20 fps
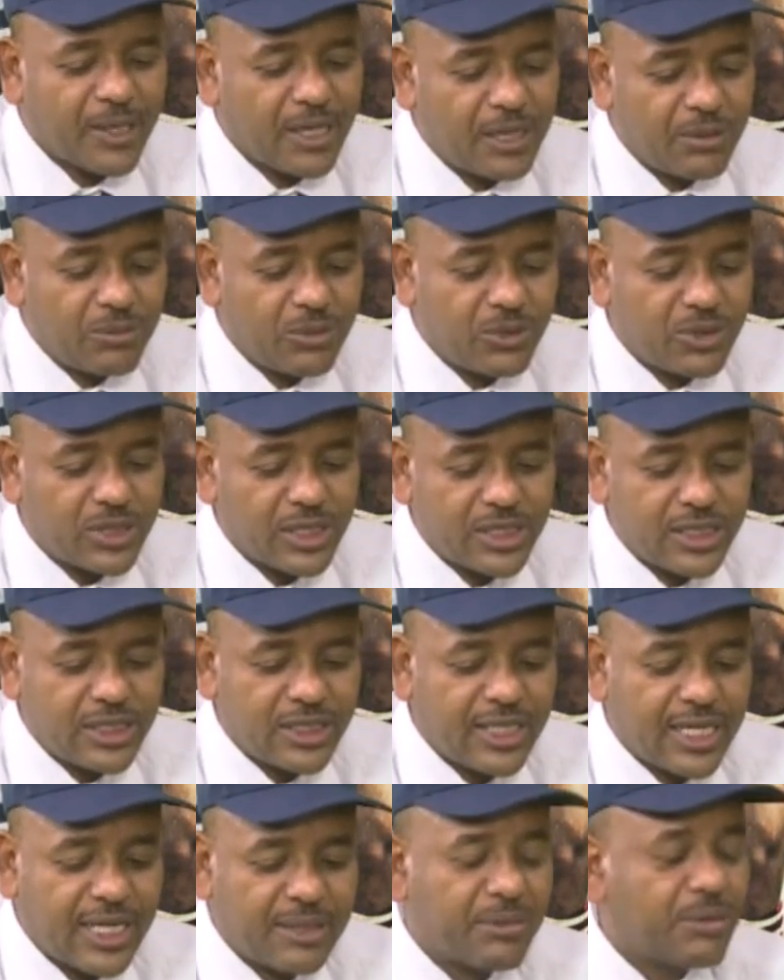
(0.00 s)
المنتشي
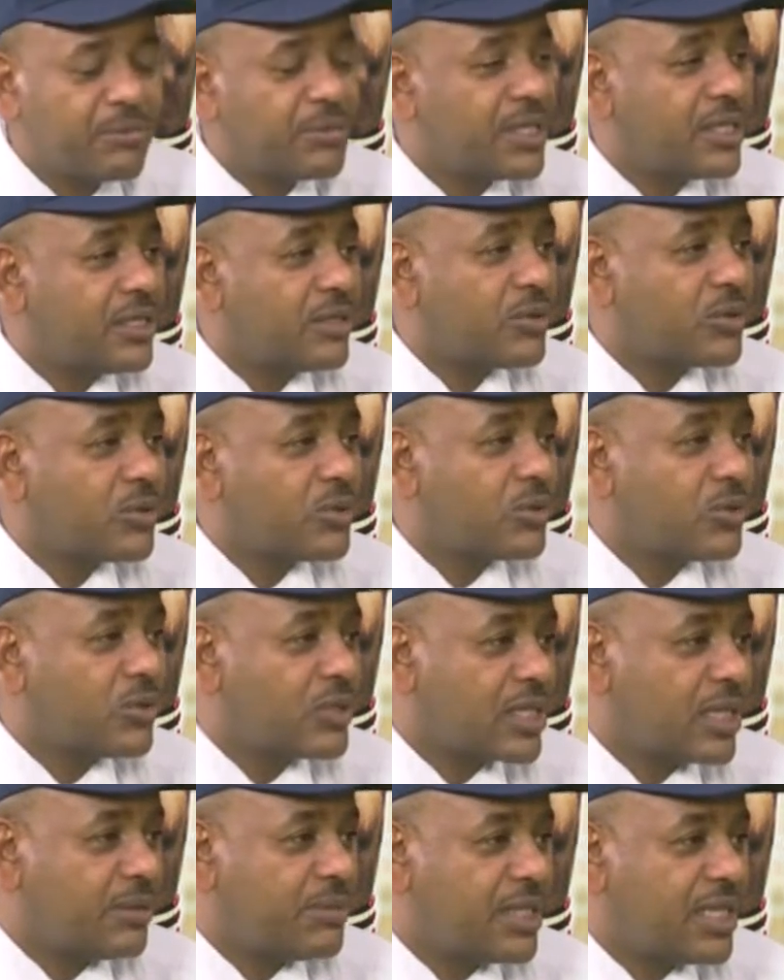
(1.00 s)
دائما بعروضه
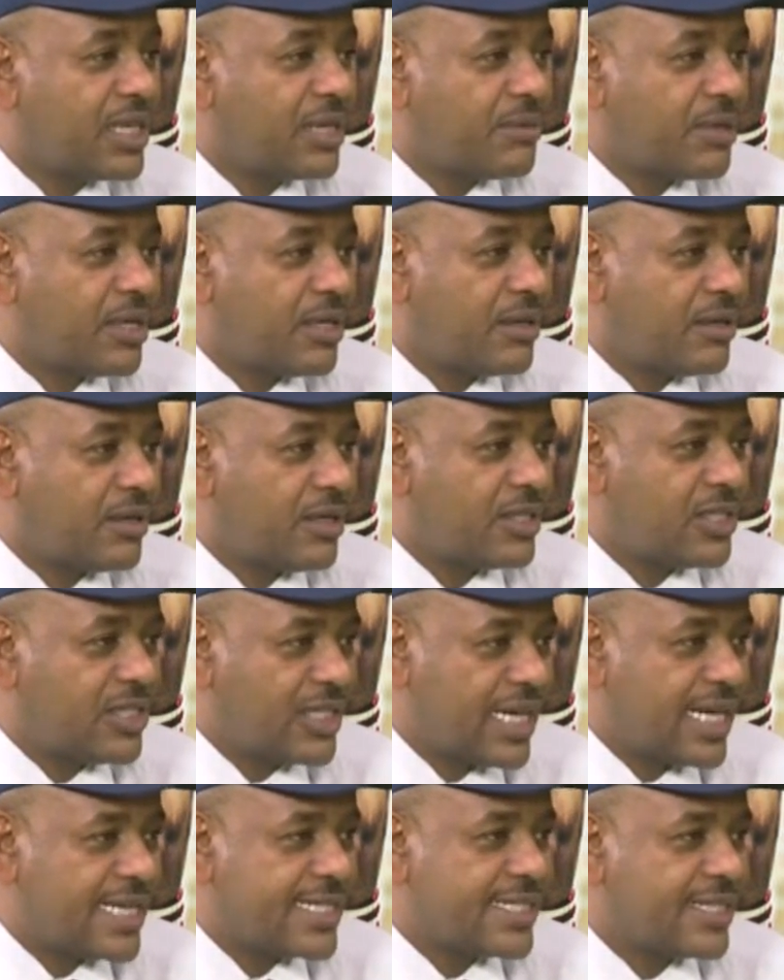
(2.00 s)
الكبيره مع
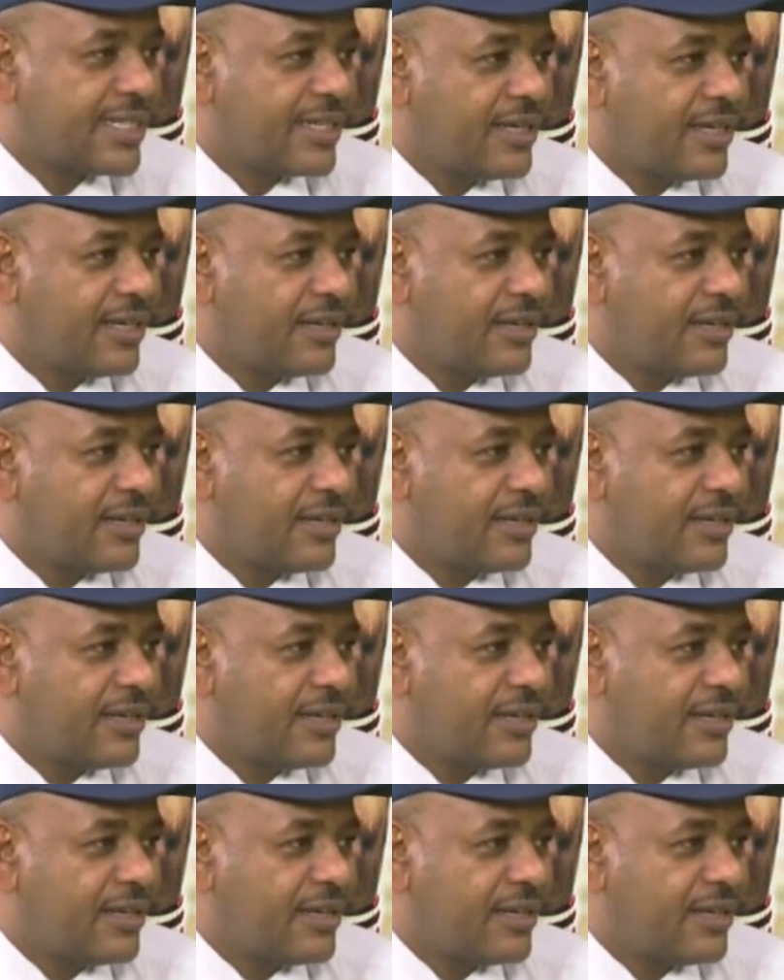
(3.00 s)
دياز